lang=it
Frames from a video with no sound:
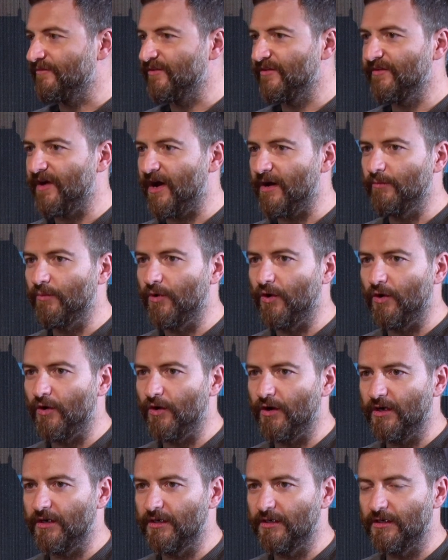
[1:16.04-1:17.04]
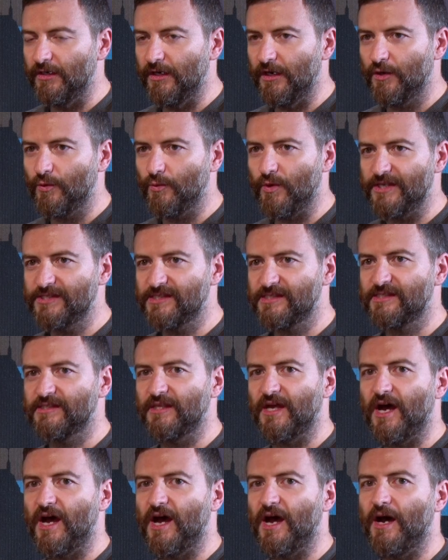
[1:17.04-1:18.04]
Avevamo eh,
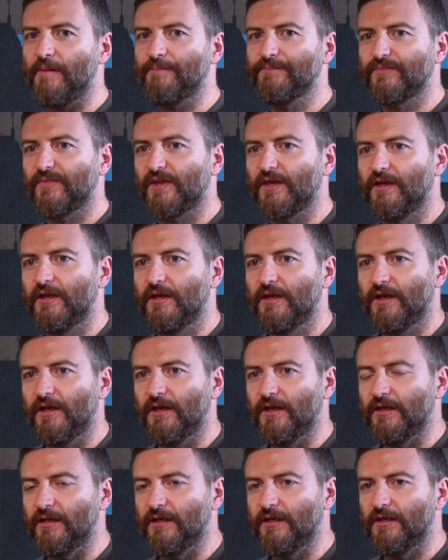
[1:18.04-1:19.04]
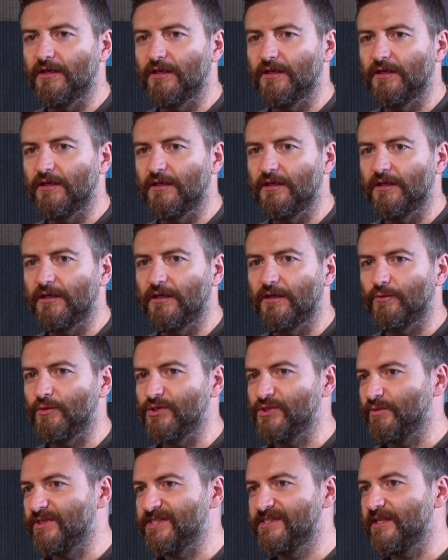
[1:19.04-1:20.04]
questa, eh,
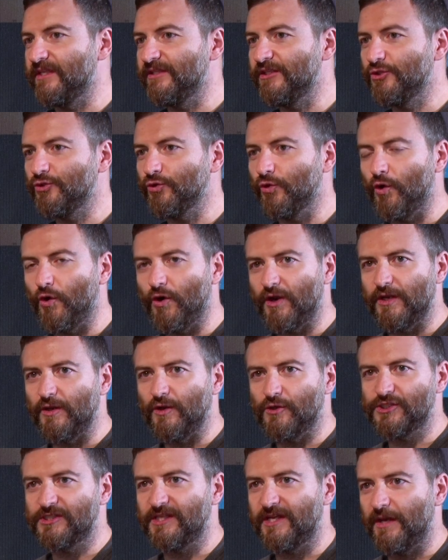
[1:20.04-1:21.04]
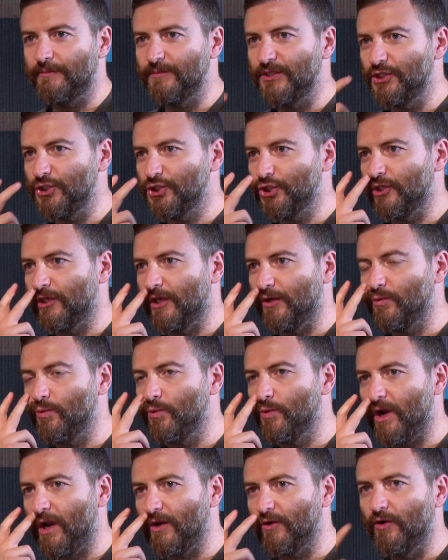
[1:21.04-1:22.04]
questi editori, i nostri amici che
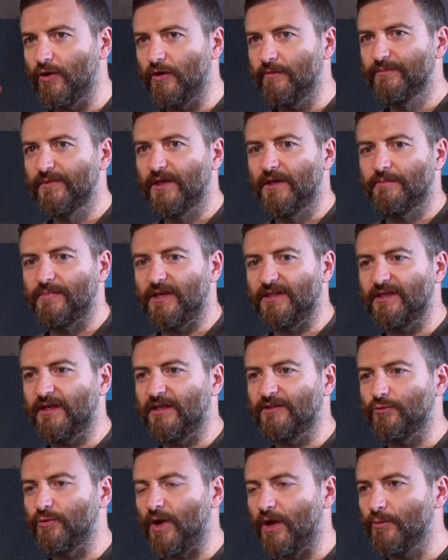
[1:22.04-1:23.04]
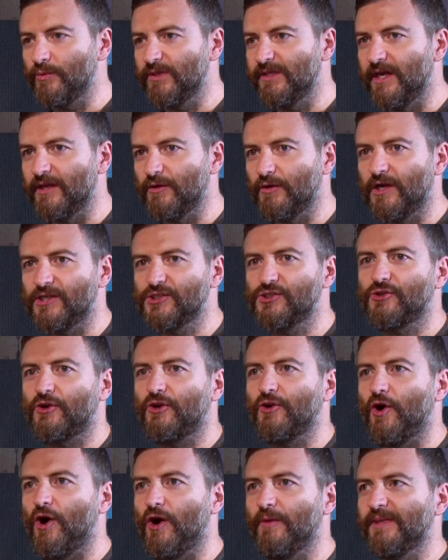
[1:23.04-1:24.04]
curano praticamente una guida
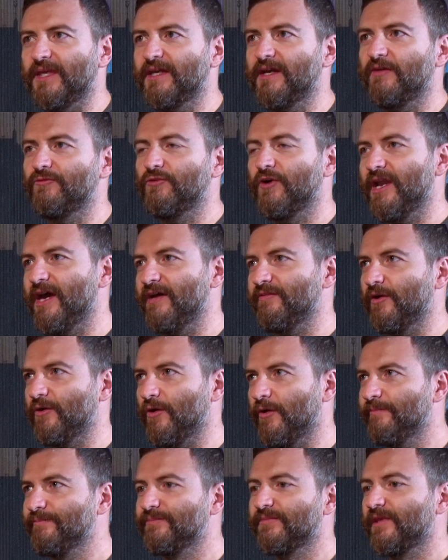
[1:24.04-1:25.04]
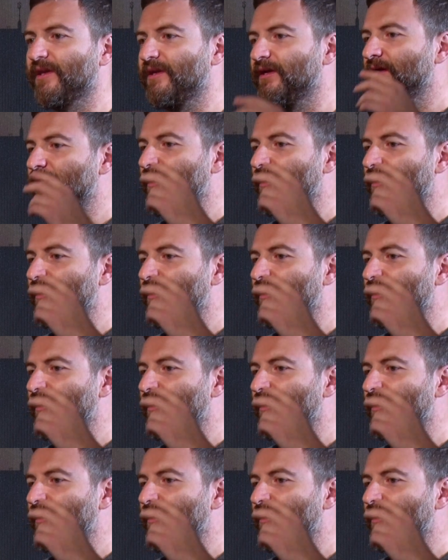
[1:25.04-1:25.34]
enogastronomica, volevano